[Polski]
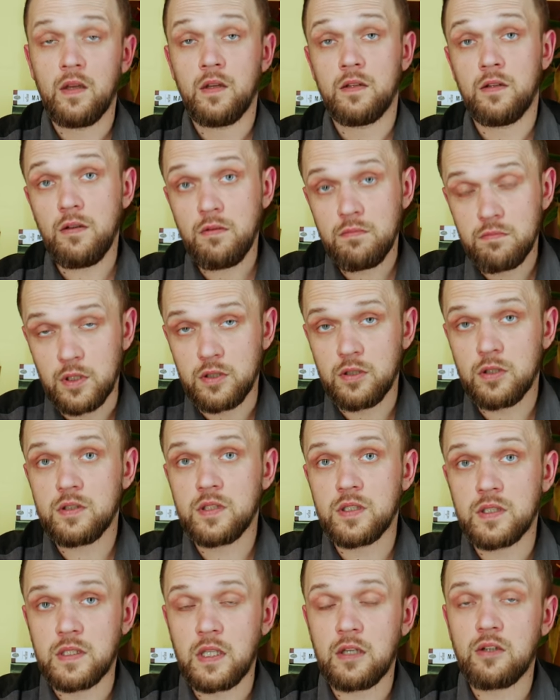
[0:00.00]
No, moi
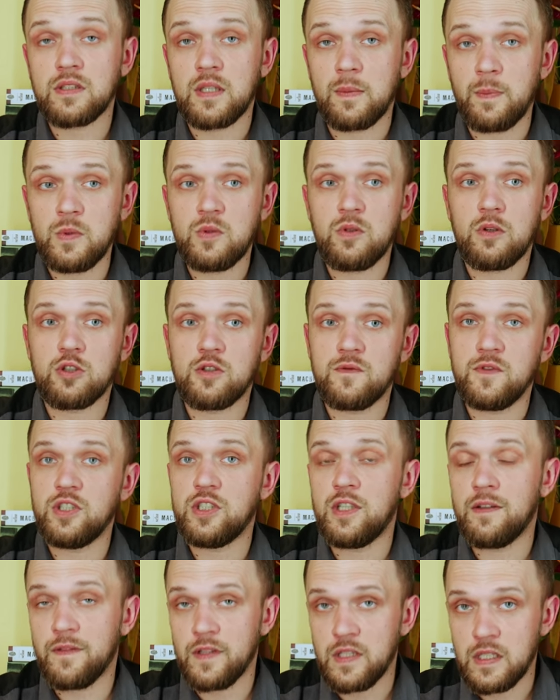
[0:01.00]
drodzy, z tego zapisu
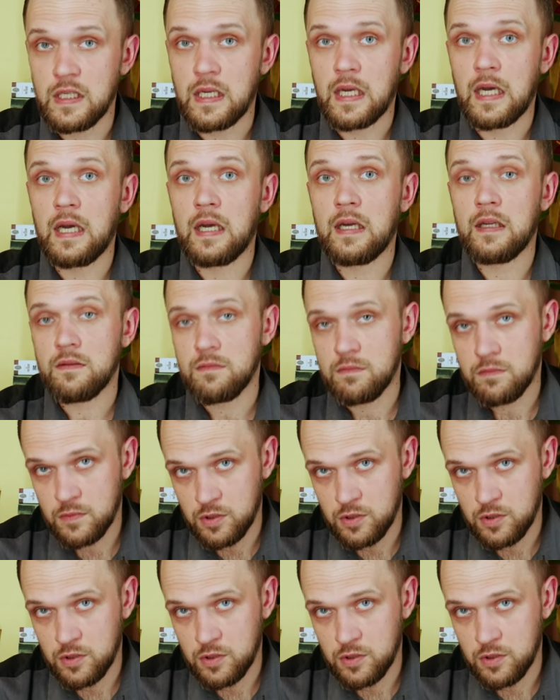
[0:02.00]
oczywiście wynika,